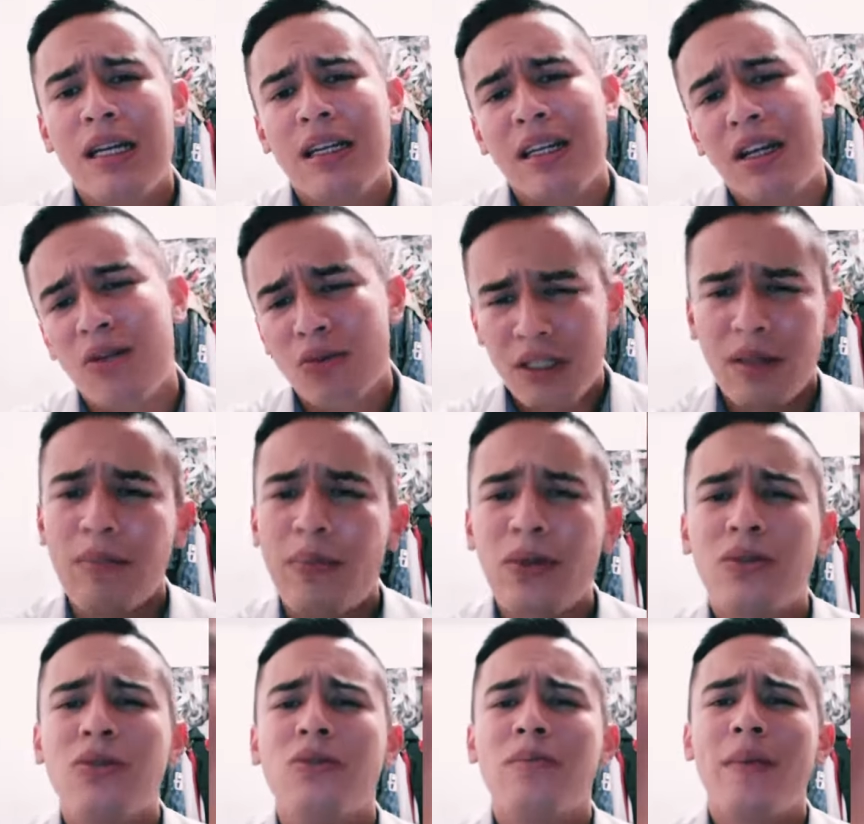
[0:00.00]
que luchen por
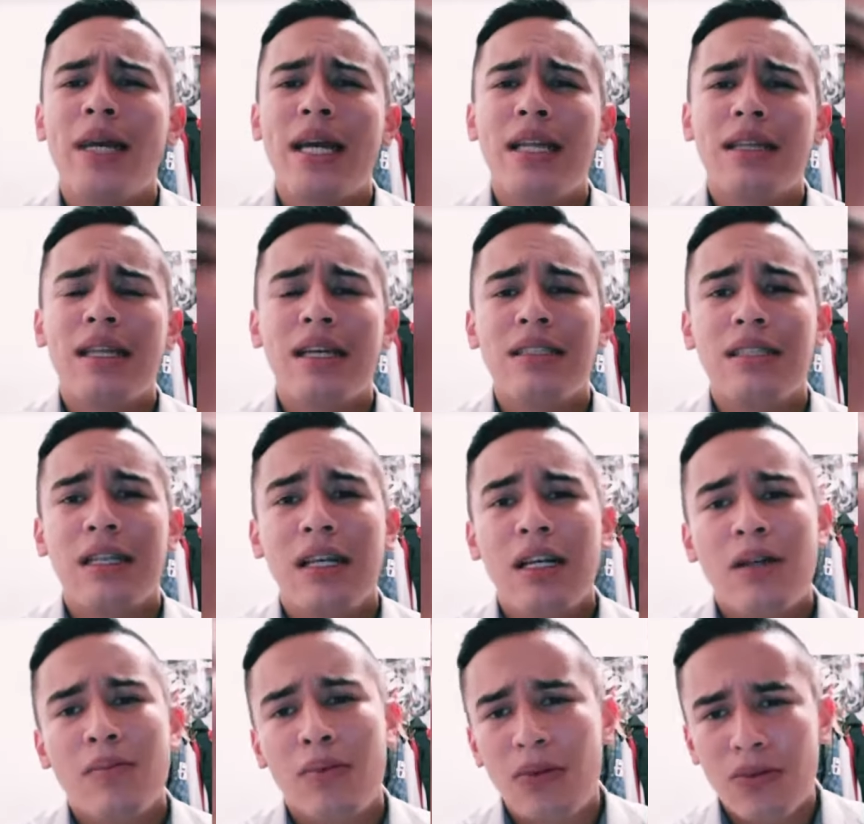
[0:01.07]
sus metas,
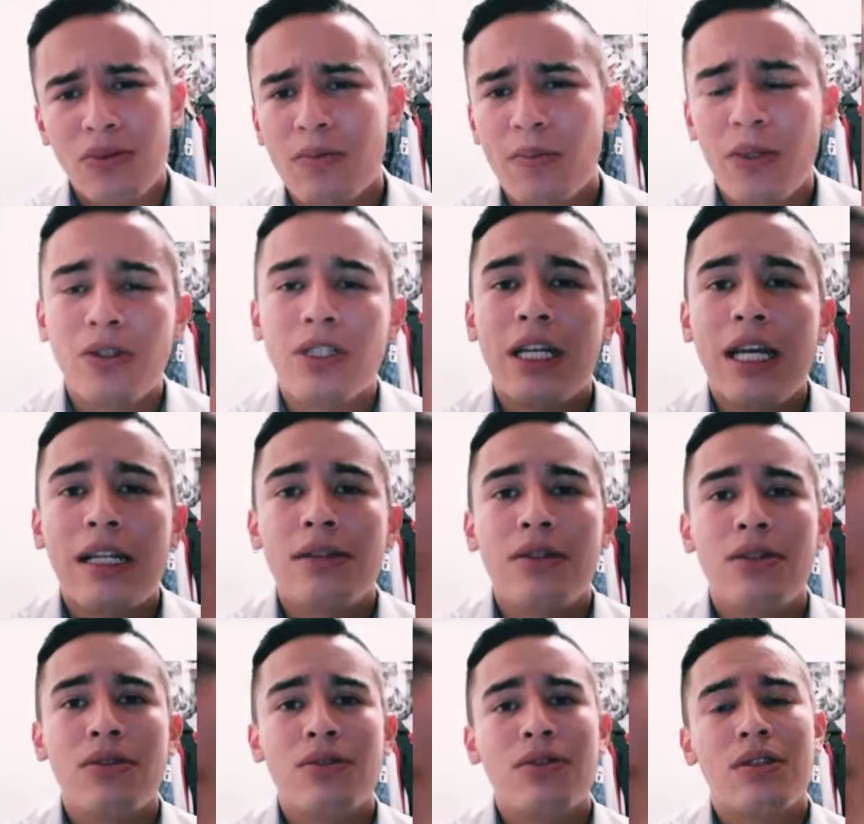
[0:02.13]
por sus
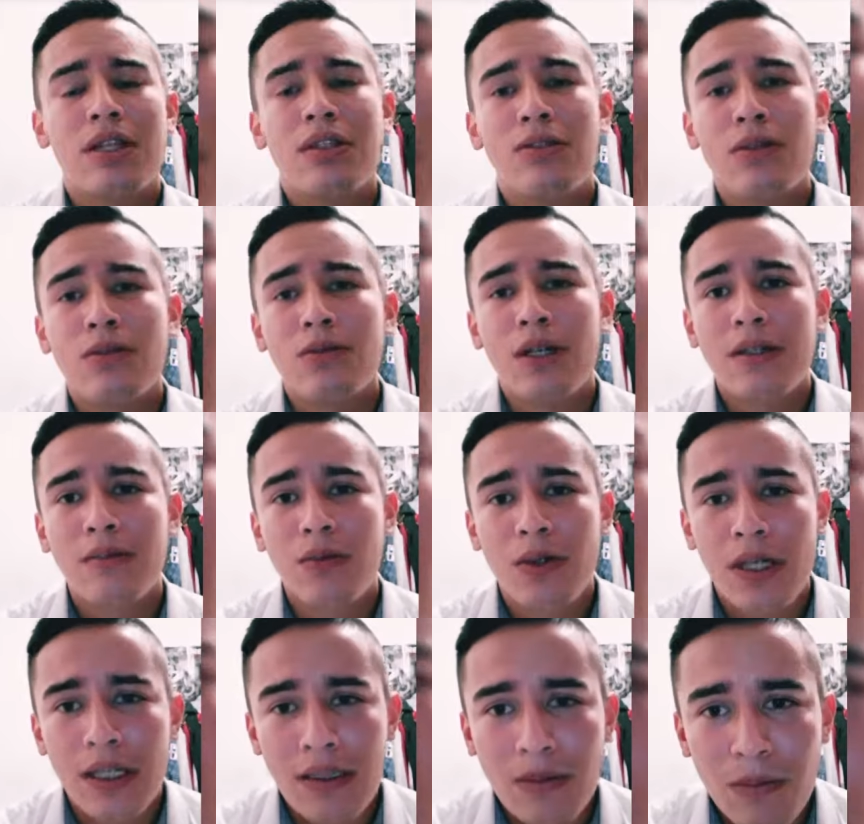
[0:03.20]
proyectos, ustedes son unas
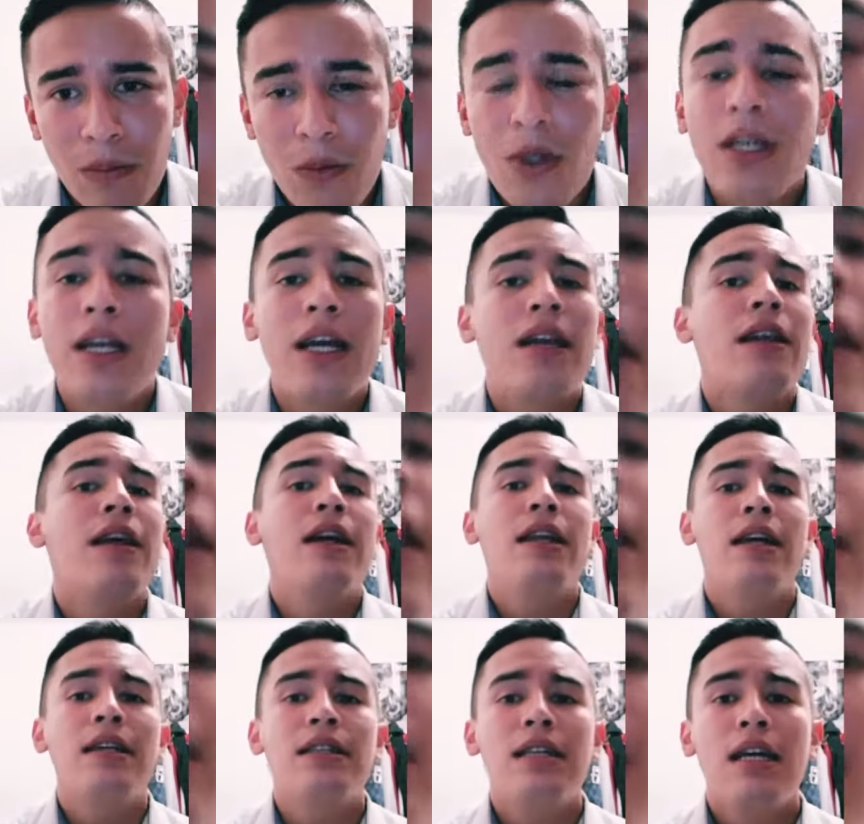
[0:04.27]
mujeres muy
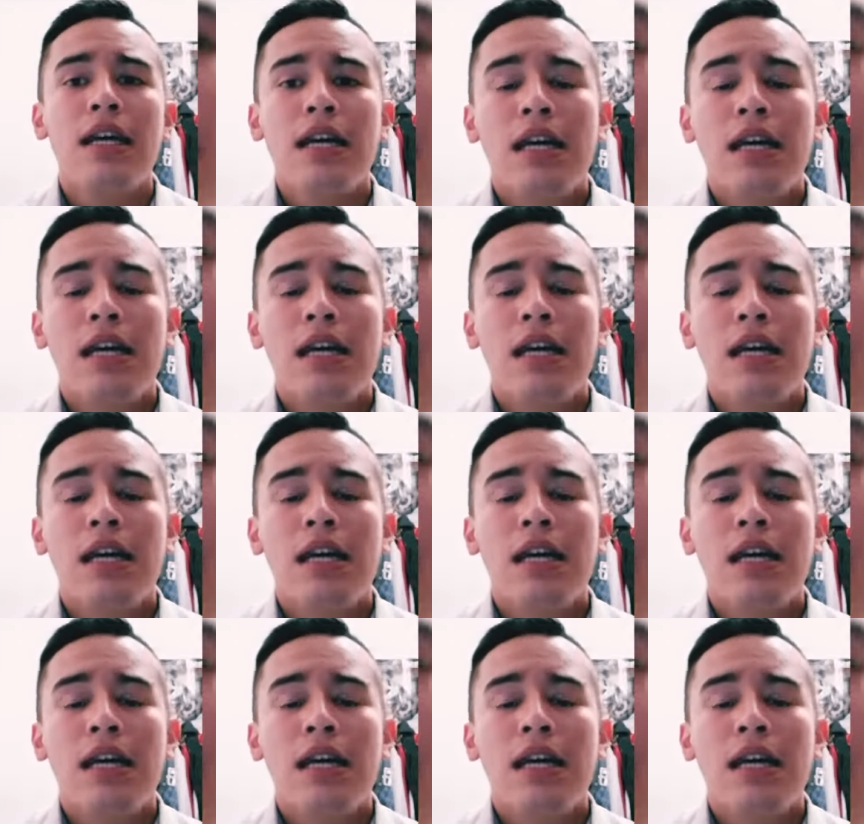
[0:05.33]
guerreras,